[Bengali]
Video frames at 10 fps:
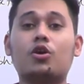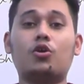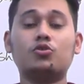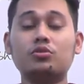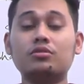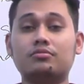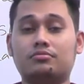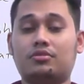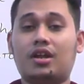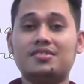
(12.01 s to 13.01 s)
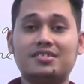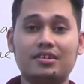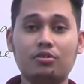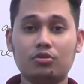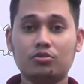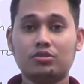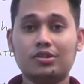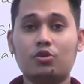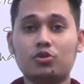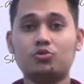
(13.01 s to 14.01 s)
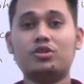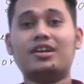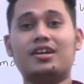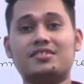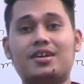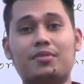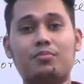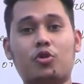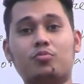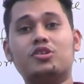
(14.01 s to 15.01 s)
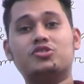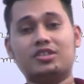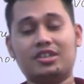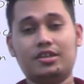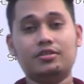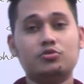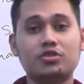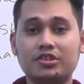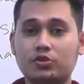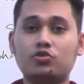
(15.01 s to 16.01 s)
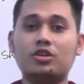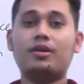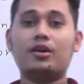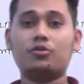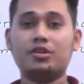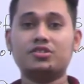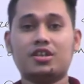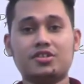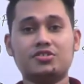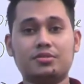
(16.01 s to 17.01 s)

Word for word: গত ক্লাসে গত অর্থাৎ গত দুইটা ক্লাসে আমরা বন্ড ভ্যালুয়েশনকে দুইটা টিউটোরিয়ালে ভাগ করে চারটা